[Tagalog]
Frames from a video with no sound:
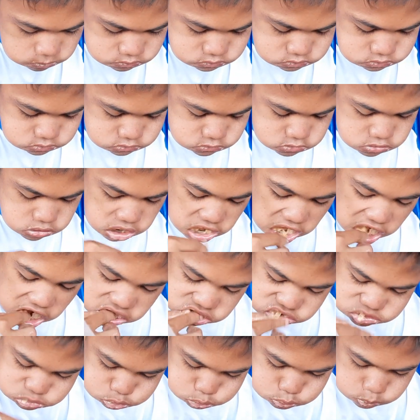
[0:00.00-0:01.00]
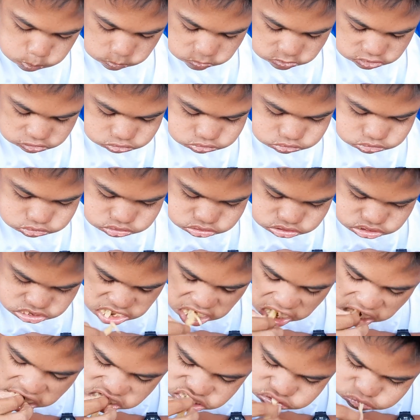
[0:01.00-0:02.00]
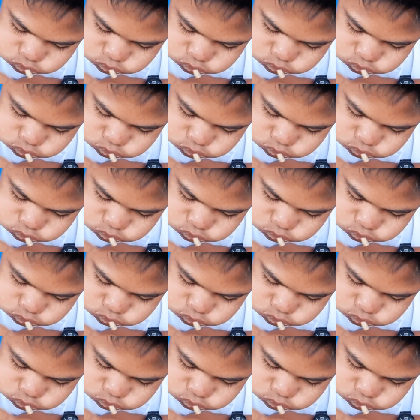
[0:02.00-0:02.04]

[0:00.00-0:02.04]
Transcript: So 19 seconds remaining.